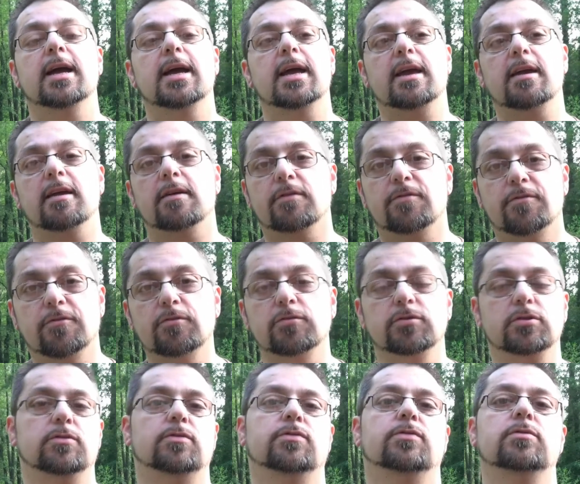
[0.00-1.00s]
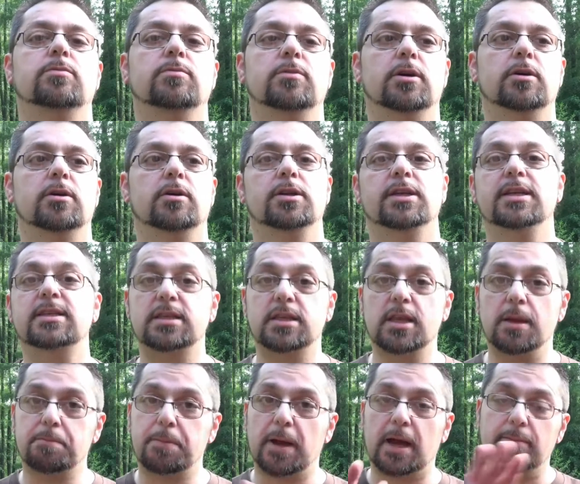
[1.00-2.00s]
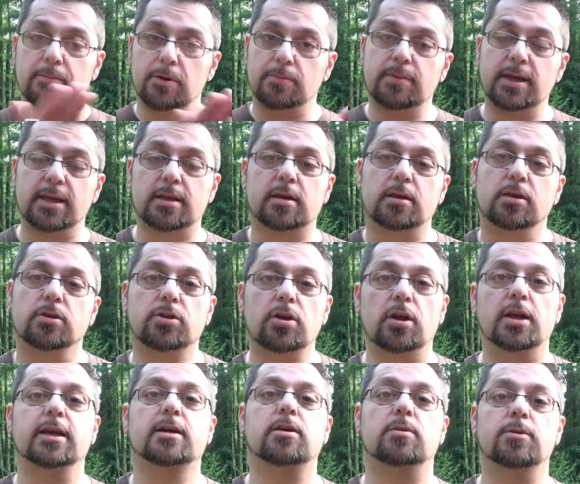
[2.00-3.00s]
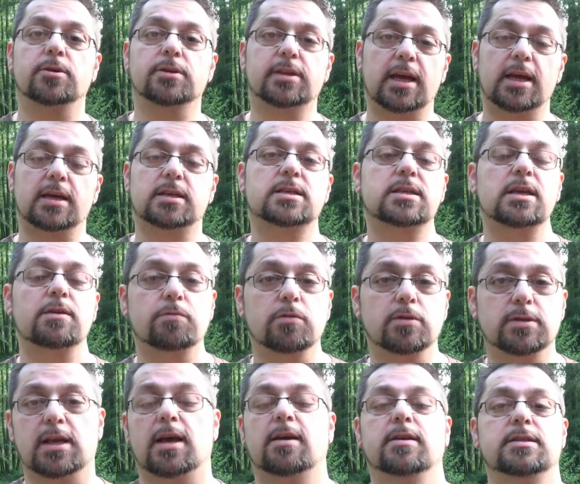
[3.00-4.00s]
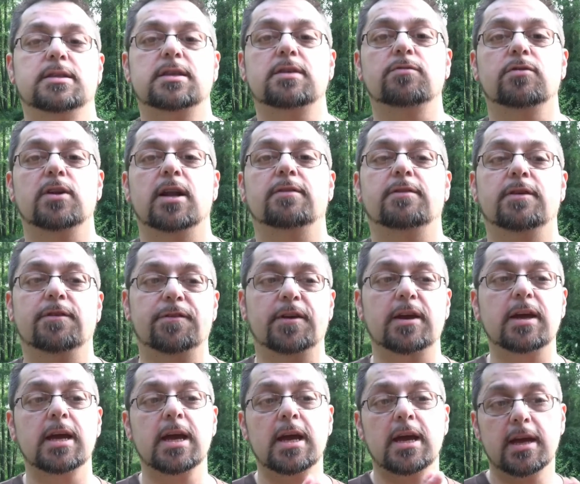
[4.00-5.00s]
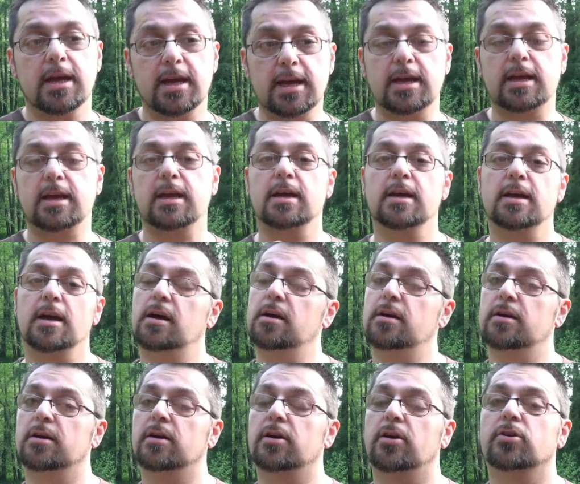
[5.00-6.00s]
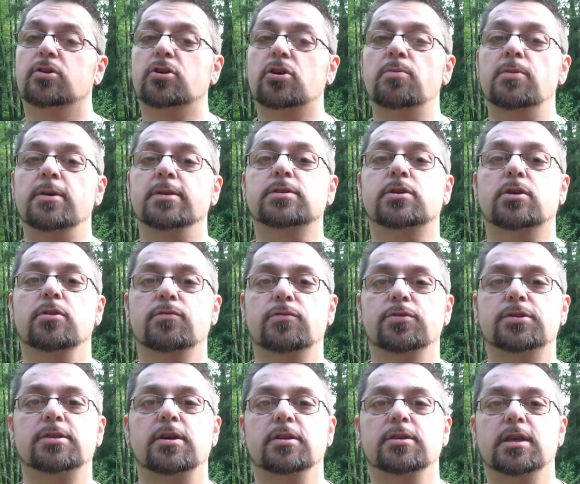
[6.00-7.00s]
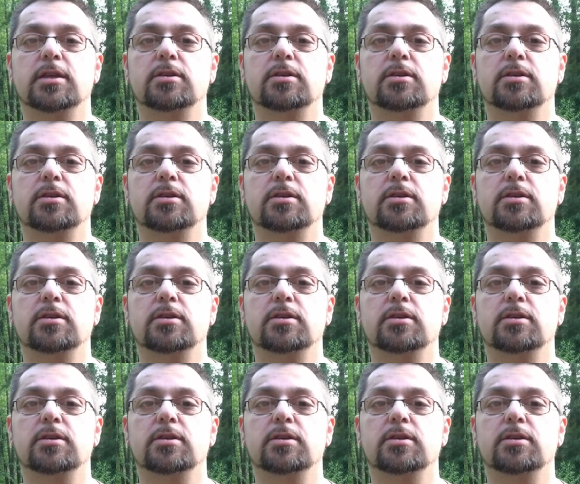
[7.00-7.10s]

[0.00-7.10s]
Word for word: Et vous, vous n'hésitez pas à me mettre dans les commentaires si vous, si vous l'avez fait et euh, euh, comment ce que vous sentez